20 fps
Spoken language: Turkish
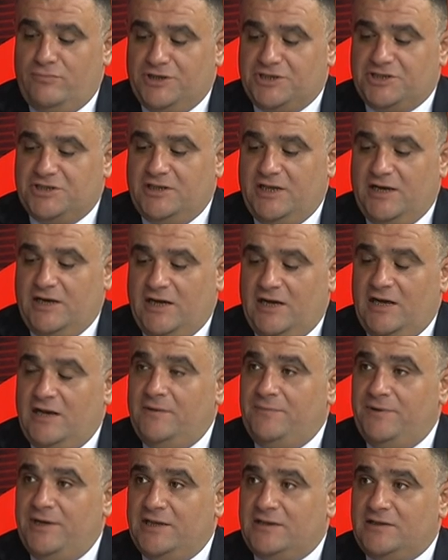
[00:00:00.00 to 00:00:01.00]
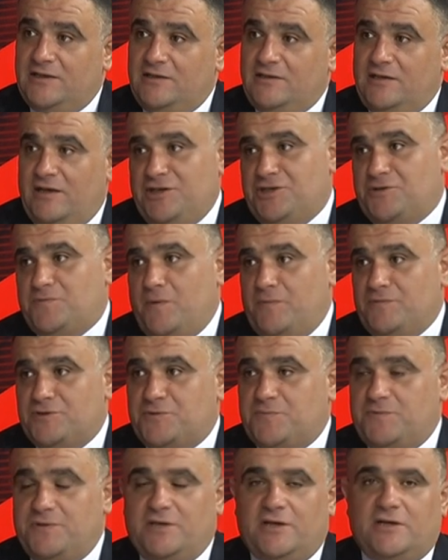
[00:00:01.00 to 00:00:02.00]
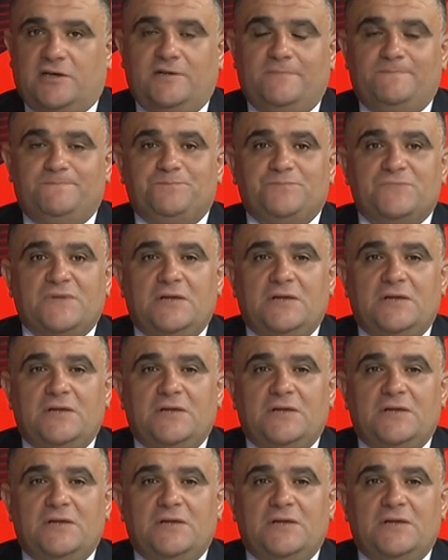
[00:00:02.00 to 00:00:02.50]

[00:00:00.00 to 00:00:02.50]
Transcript: başında galibiyetle tanışmamış bir takım.